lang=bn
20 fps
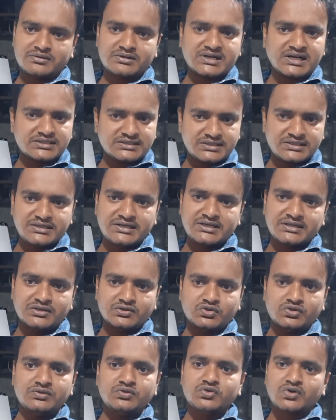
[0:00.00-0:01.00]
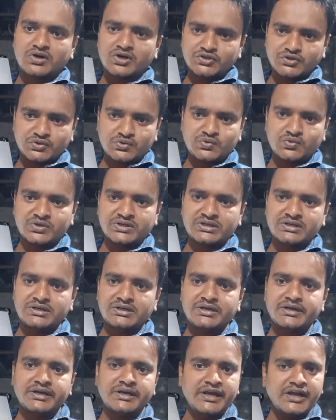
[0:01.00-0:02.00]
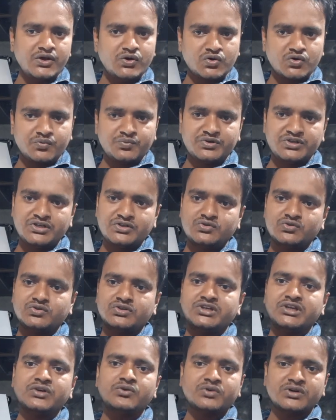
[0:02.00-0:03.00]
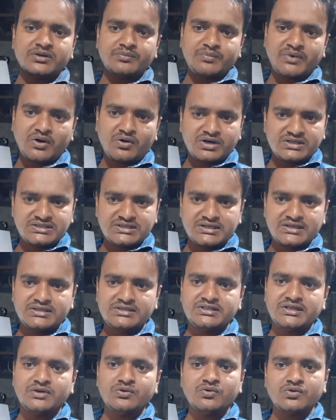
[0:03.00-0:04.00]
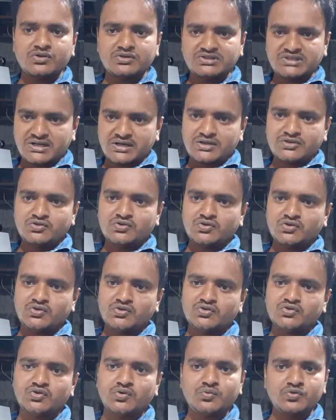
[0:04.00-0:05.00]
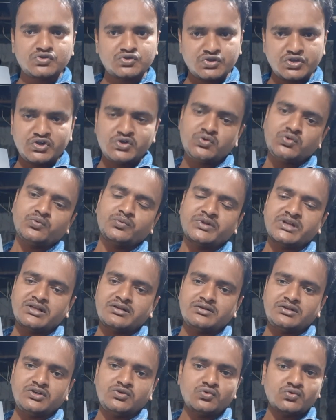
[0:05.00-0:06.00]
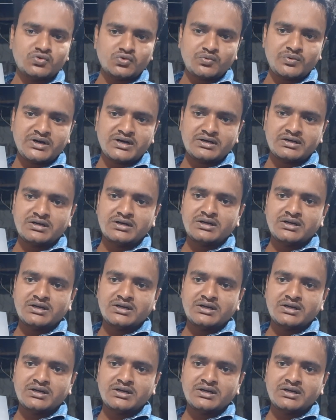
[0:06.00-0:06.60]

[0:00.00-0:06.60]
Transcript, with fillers: কাছে গিয়ে যোগাযোগ করে এইরকমই কিছু কি করে পাওয়া যায় সেগুলো জানার জন্য সমস্ত ইউটিউব ইউটিউবার